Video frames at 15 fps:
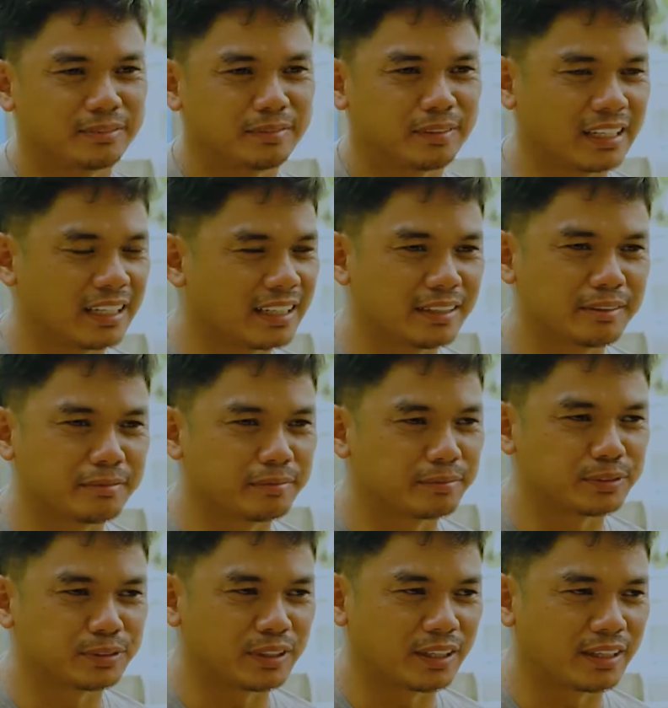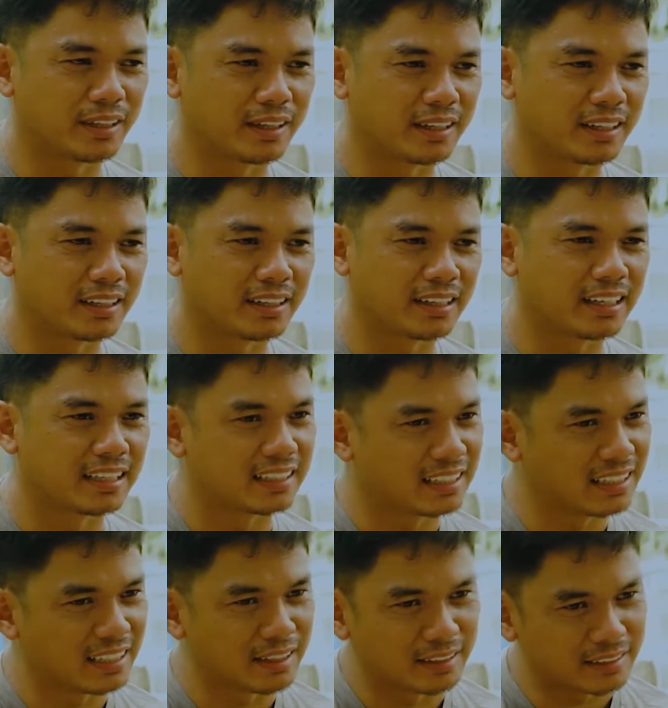Talagang uh, ang ganda
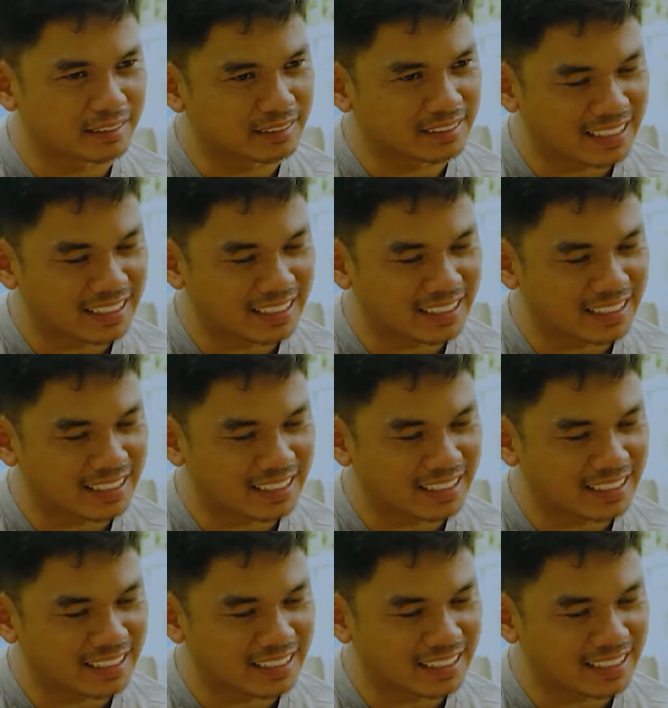nilang